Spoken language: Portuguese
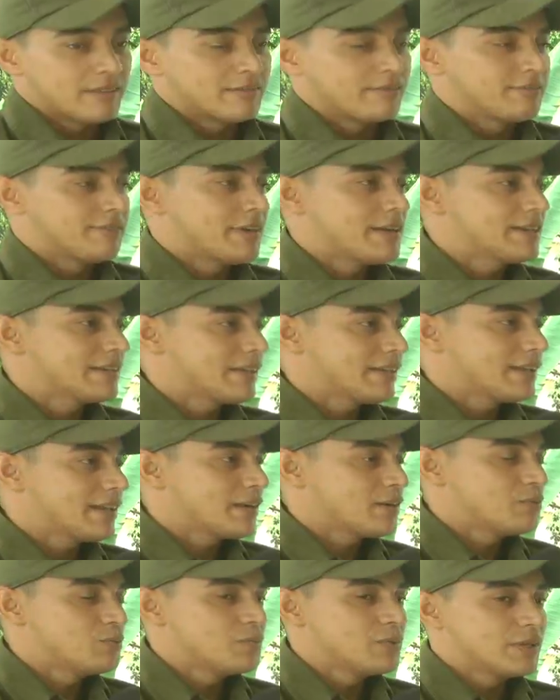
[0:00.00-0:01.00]
Vai andar
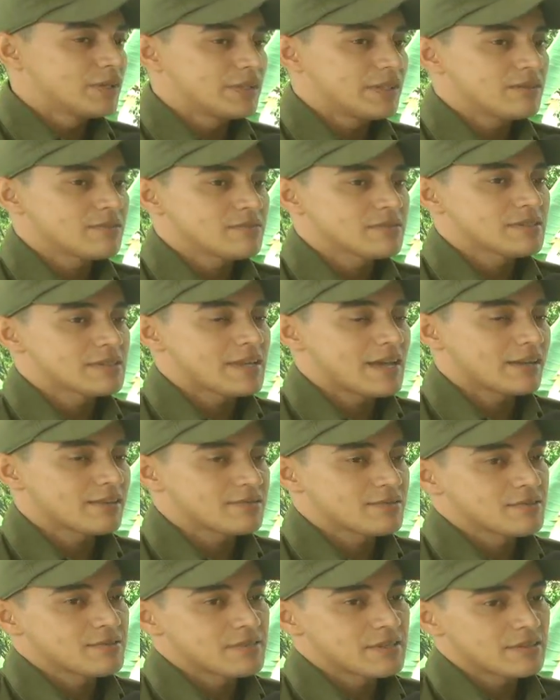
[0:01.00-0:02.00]
na rua, não
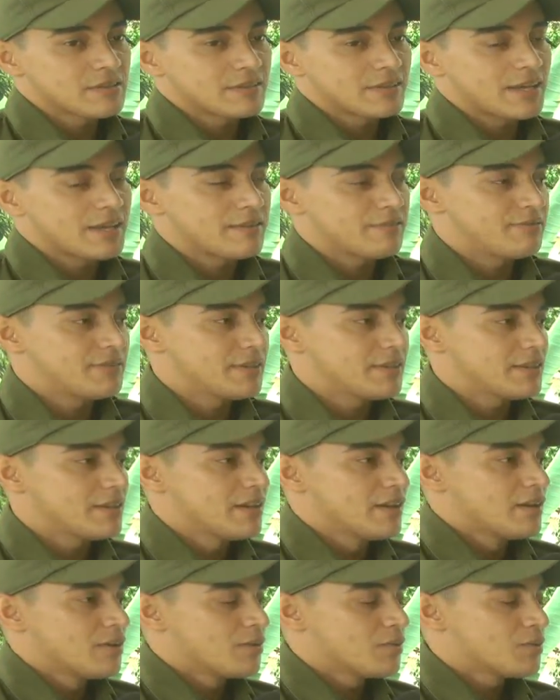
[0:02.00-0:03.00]
saque o seu celular e fique
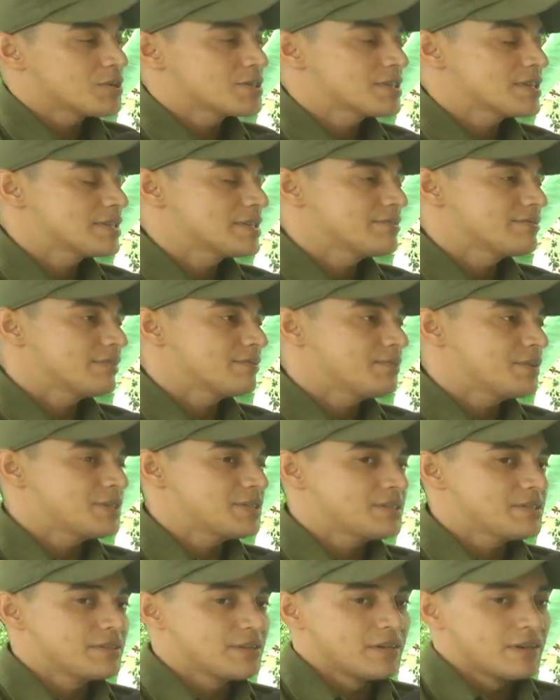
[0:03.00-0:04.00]

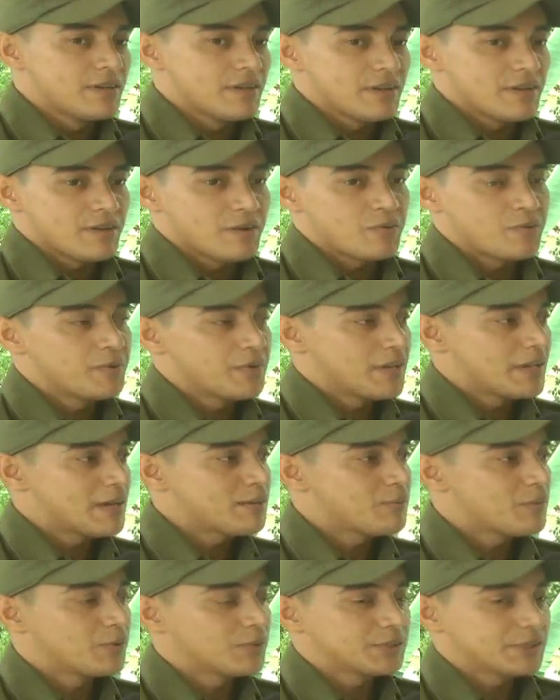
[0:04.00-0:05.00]
ostensivamente com ele
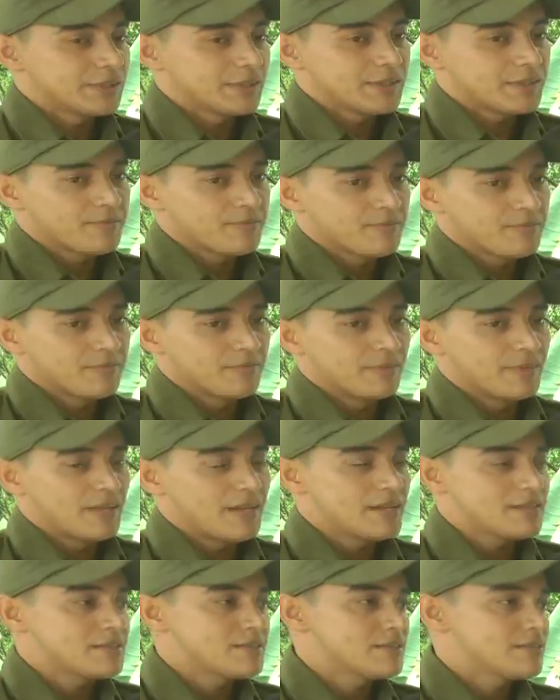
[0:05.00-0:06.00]
à mostra, né?
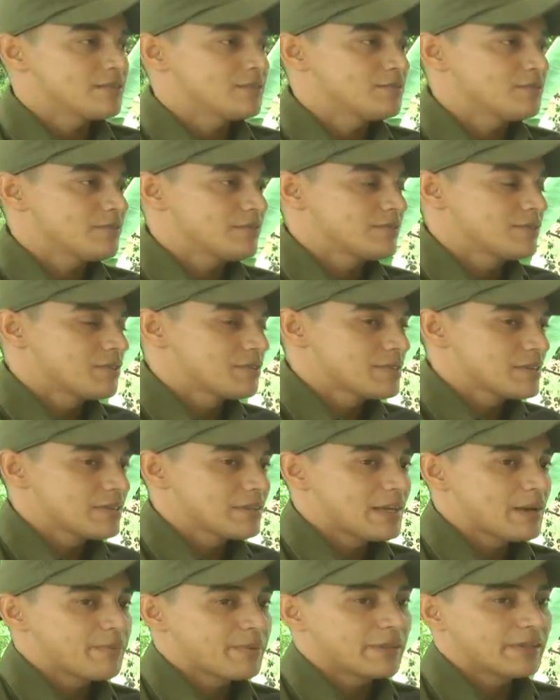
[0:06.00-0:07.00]
Deixe o seu
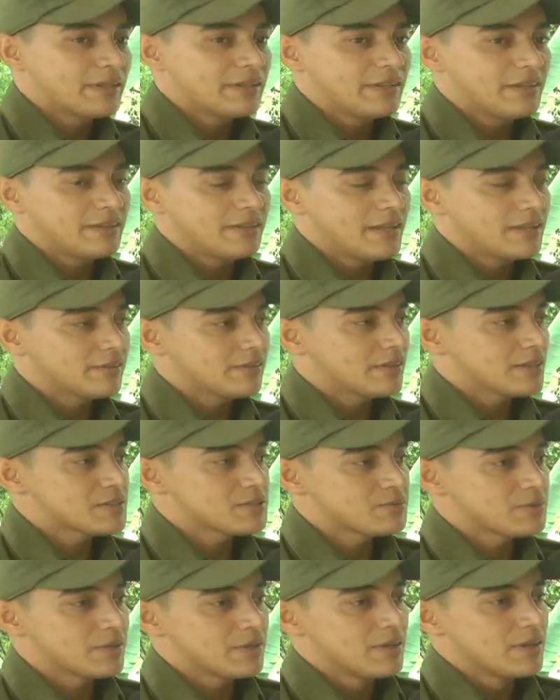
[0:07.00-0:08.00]
celular para atender dentro da
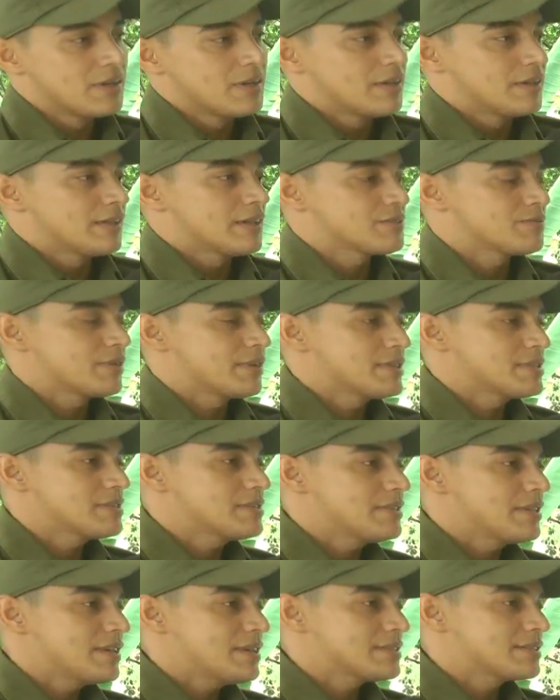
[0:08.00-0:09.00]
sua, da sua
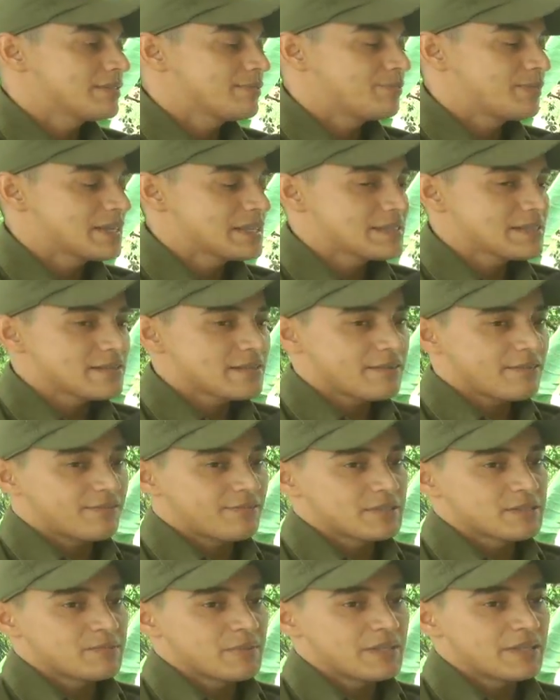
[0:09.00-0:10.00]
residência. Precisa
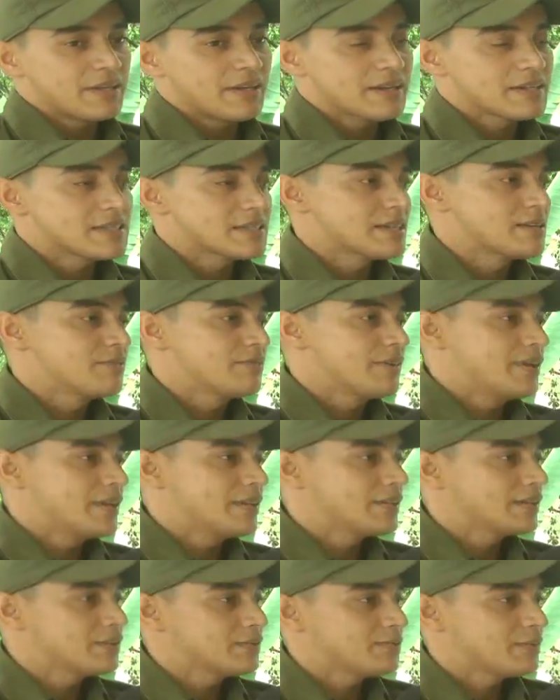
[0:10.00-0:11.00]
fazer uma ligação,
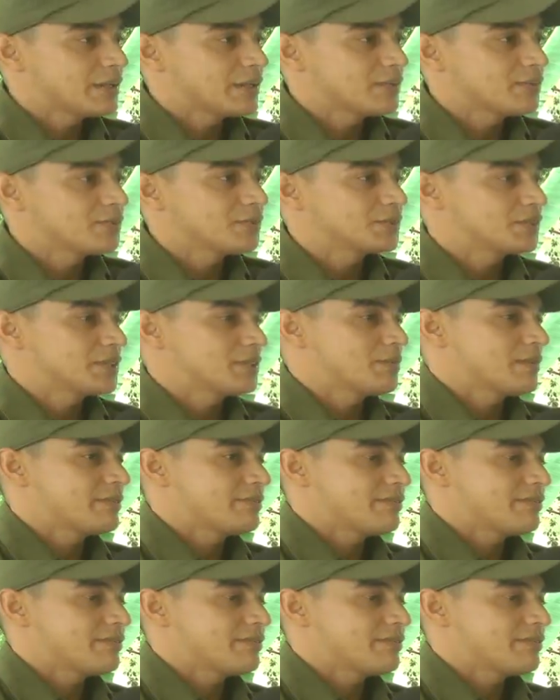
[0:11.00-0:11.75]
entre numa loja, numa